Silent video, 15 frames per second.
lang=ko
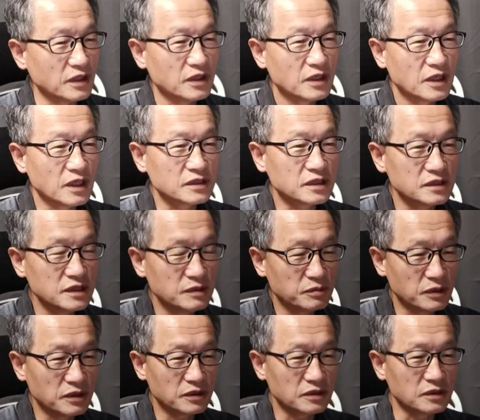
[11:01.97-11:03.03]
하여튼
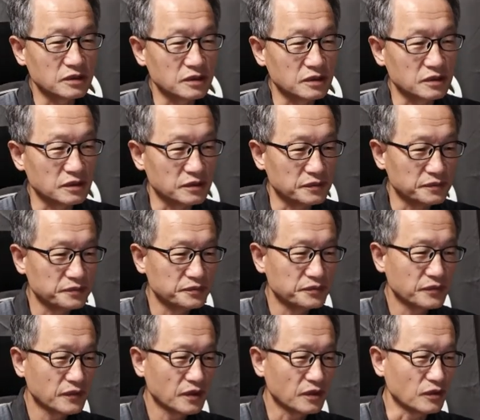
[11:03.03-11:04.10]
이번엔 그,
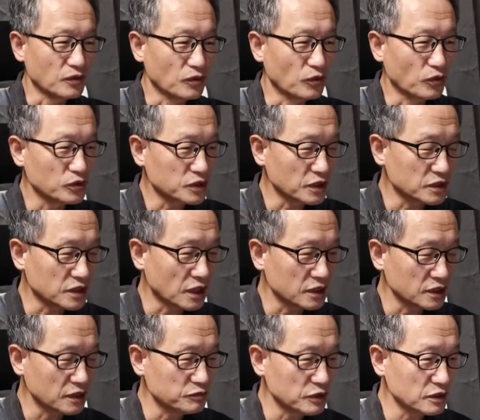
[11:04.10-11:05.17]
어,
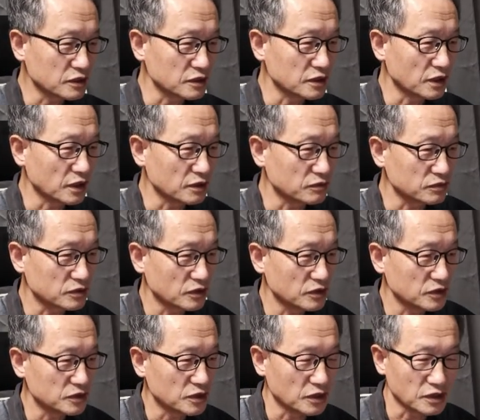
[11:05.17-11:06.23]
오세창님을 끝내고선
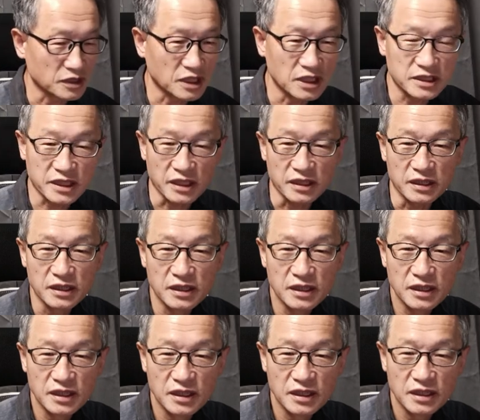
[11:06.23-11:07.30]
이제 길재, 제
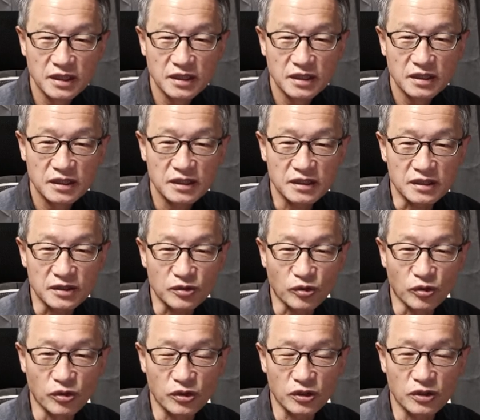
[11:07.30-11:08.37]
예,
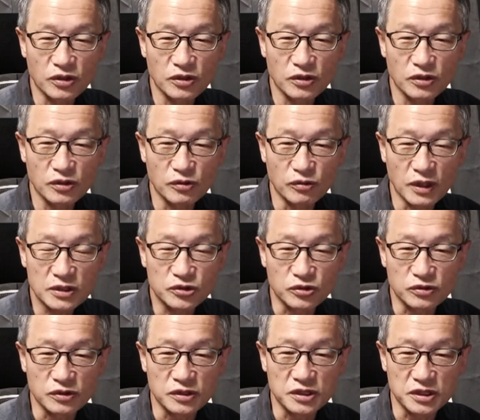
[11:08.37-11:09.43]
고려와
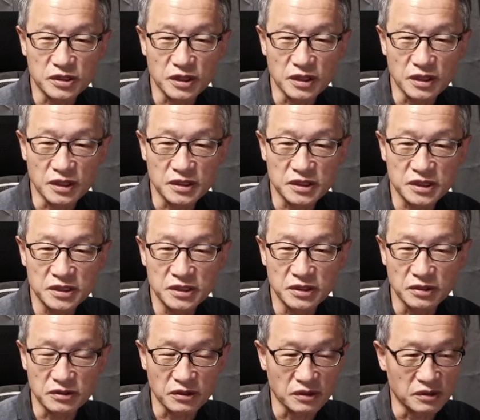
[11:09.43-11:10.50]
조선시대의
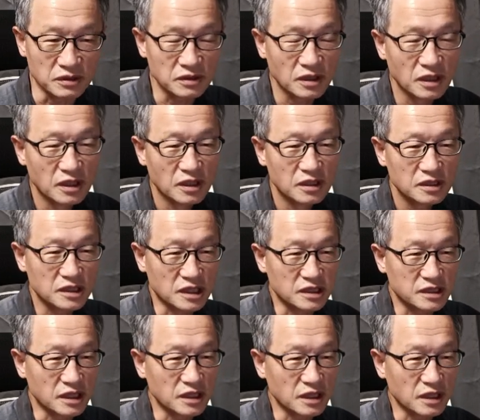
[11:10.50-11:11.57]
시인이었던
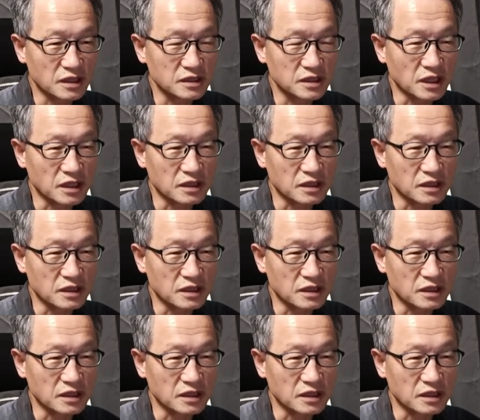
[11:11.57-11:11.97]
길재 얘기를